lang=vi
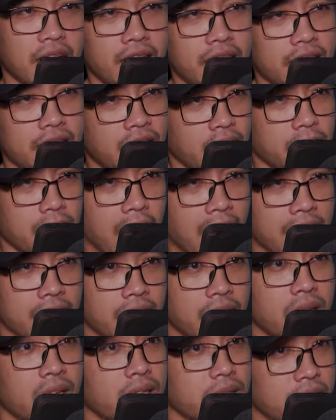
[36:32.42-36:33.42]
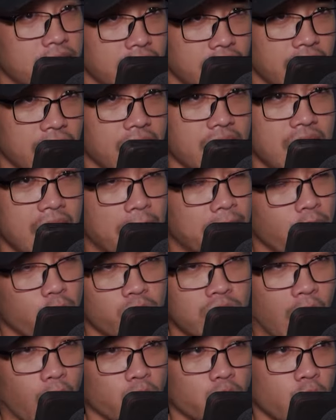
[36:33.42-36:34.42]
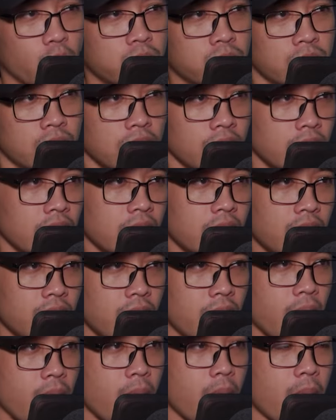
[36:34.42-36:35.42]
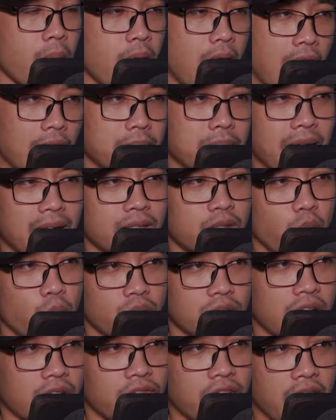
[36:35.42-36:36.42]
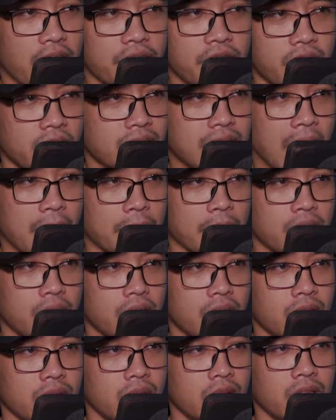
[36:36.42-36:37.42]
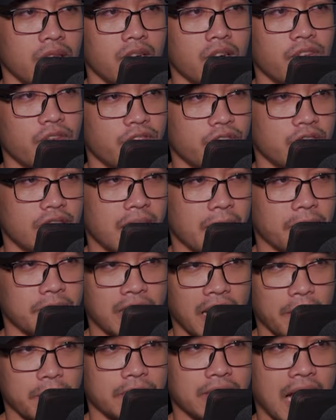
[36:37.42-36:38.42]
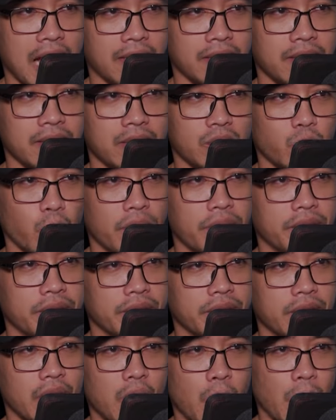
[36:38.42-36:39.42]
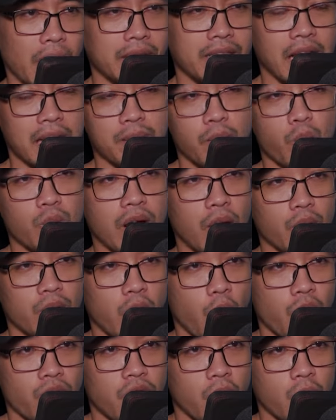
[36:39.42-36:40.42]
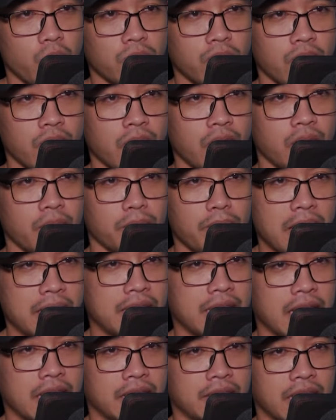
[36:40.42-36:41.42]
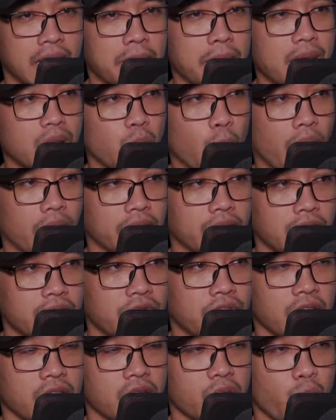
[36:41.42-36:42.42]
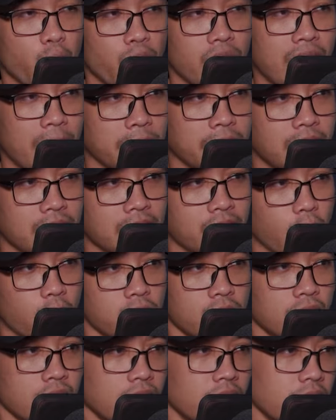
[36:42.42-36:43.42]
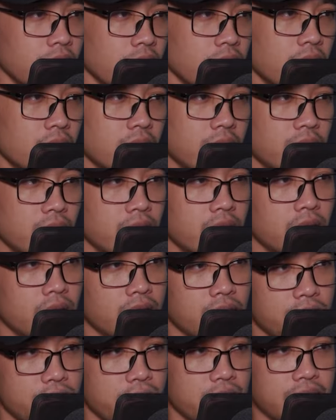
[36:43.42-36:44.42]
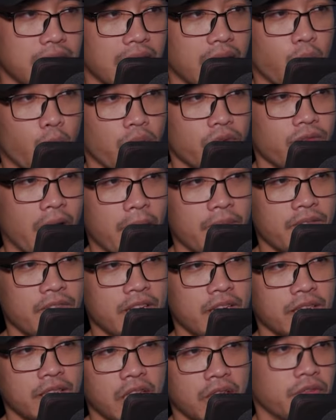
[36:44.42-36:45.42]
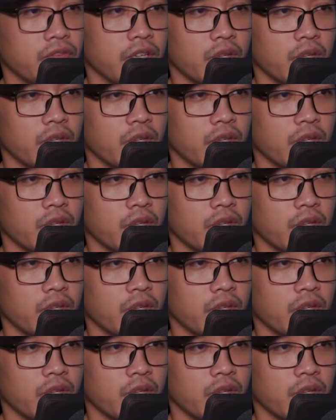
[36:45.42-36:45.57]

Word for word: cách giữa hai người lúc này không tới nửa trượng. Hết thảy những chuyện này đều chỉ diễn ra trong nháy mắt, nhanh tới mức khó tin. Dường như trước bàn tay này không có bất cứ một sức mạnh gì có thể phản kháng được. Rốt cuộc ngươi là ai?